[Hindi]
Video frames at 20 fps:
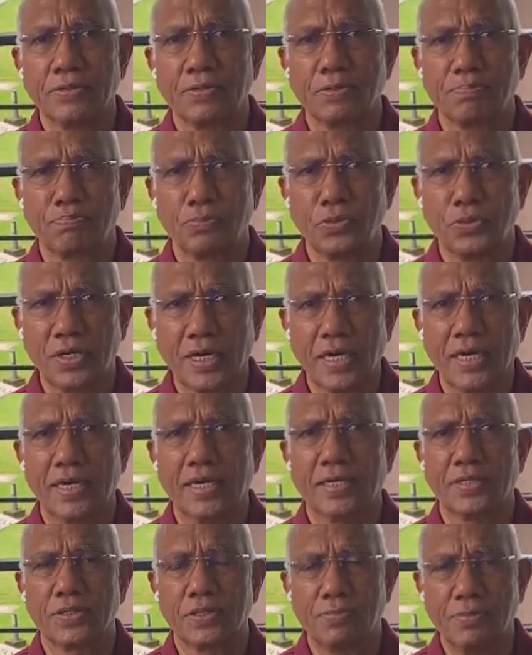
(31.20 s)
पूरा
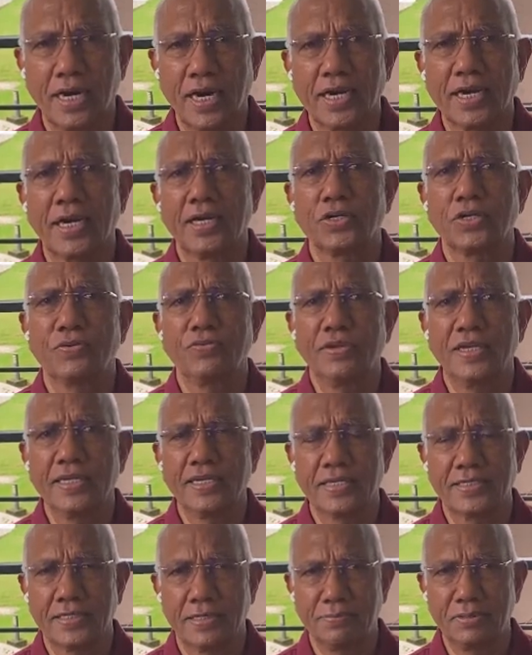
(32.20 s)
कुमार ऑटोवील
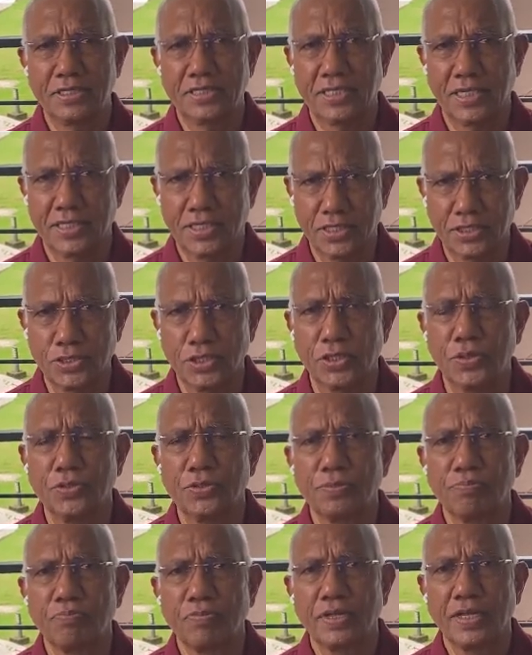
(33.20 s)
के सभी सदस्यों
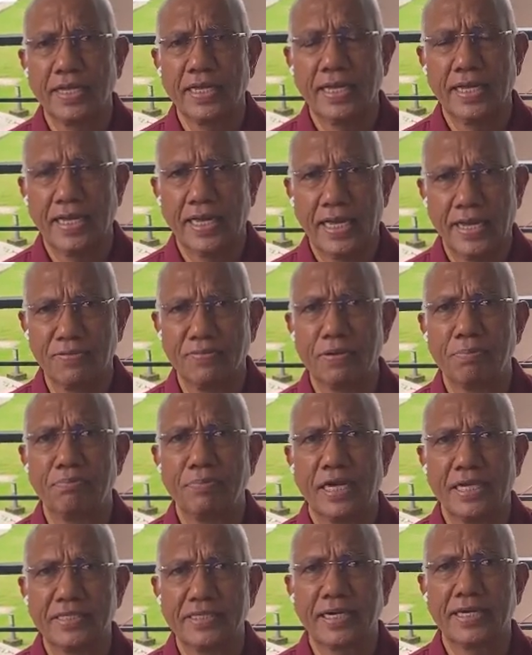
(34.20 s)
एवं
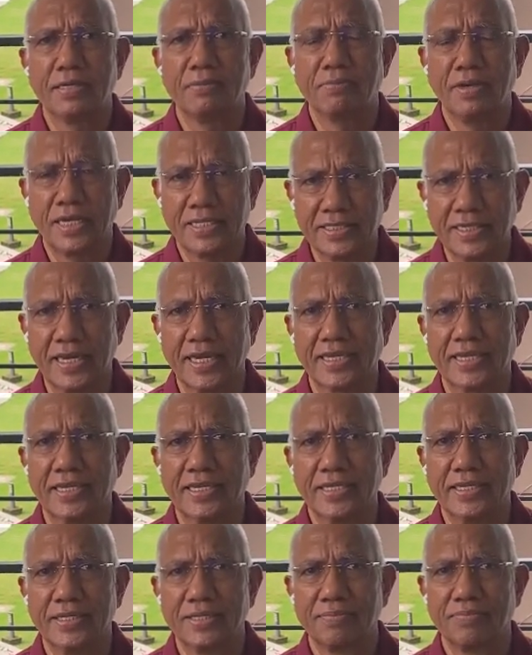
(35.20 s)
महेंद्रा एंड महेंद्रा
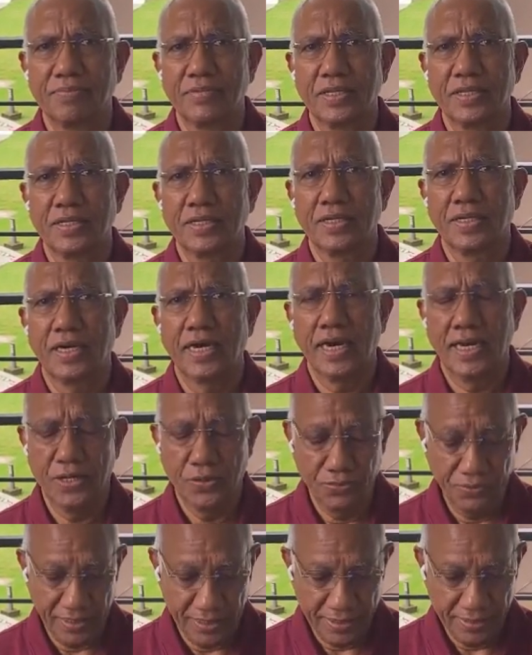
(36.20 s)
के आए
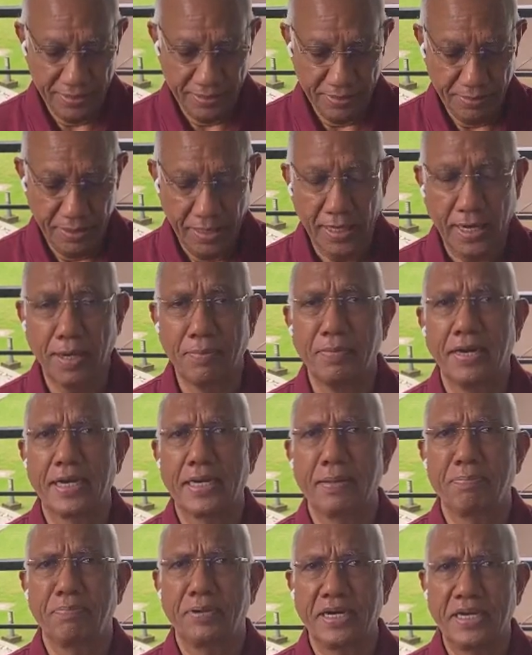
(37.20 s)
हुए
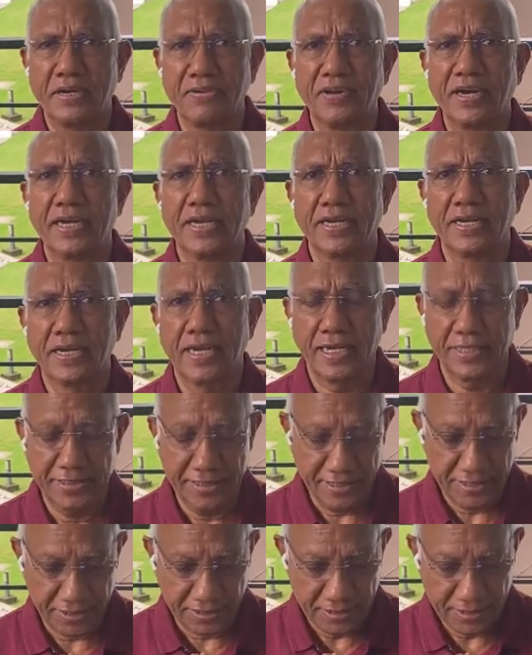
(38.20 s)
हमारे पारिवारिक
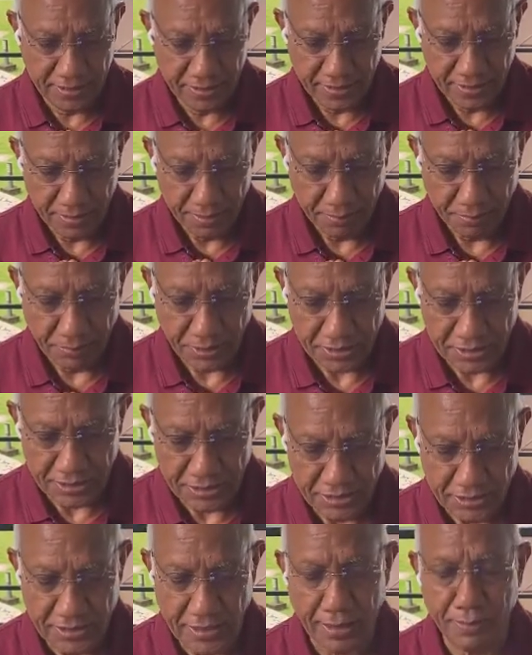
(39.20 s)
राजेश
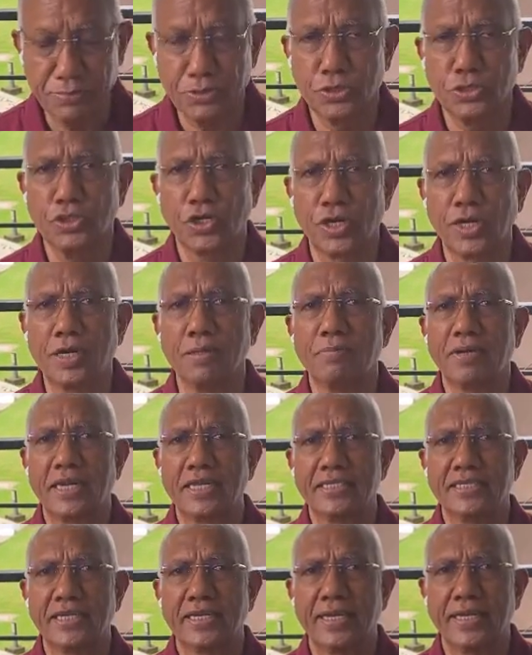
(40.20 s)
बसीन साहब जो जोनल
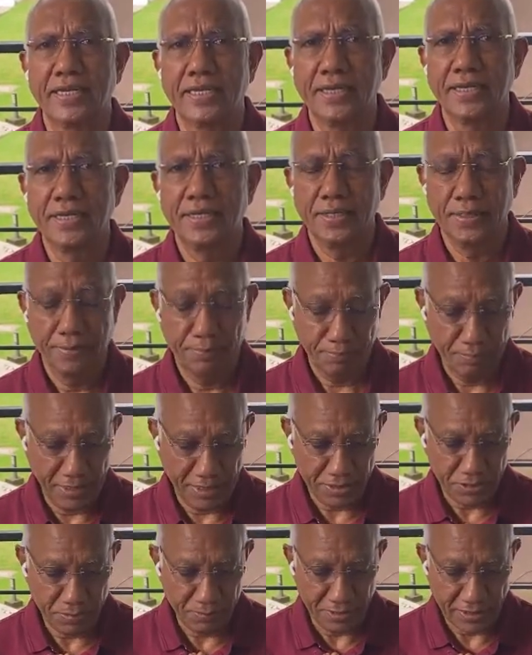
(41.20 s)
मैनेजर हैं
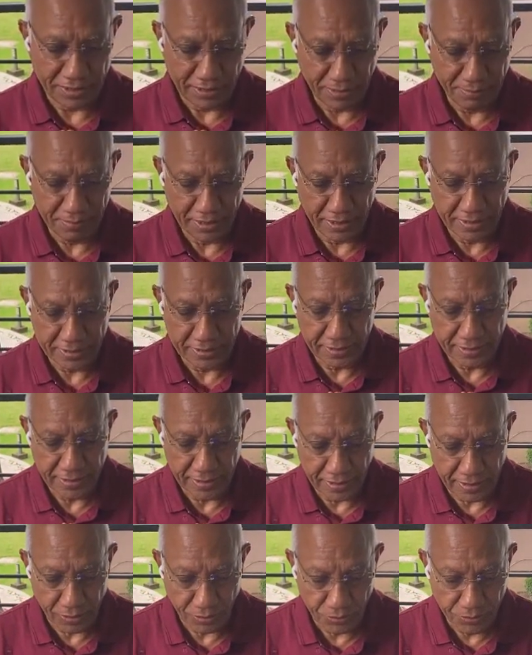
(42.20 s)
प्लस मतलब है श्री
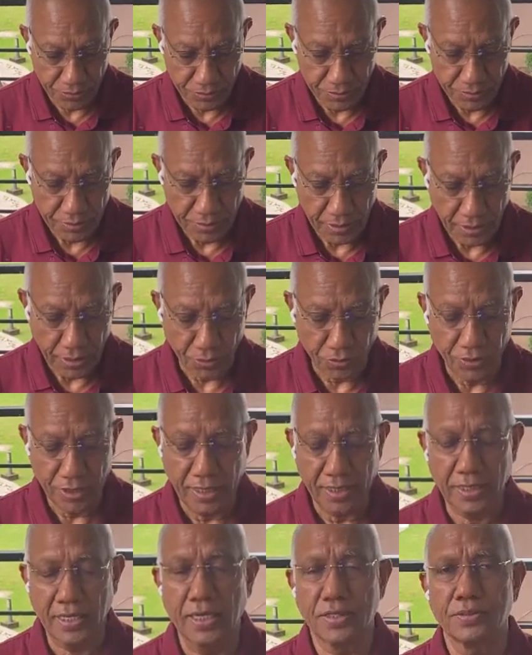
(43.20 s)
अरुण
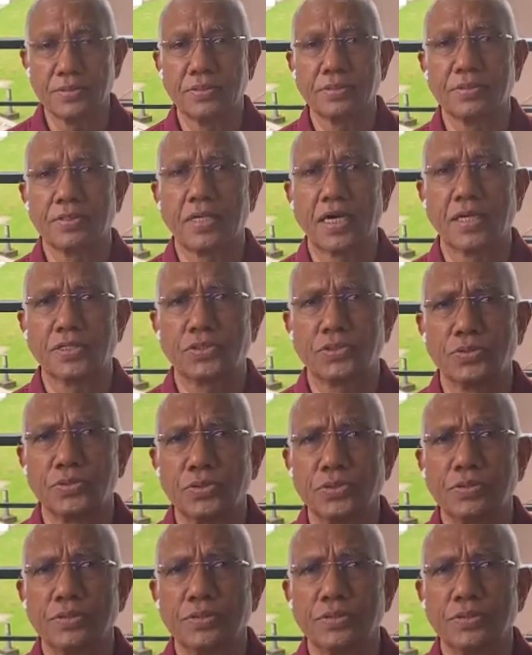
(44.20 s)
अरुणा गा, गाशु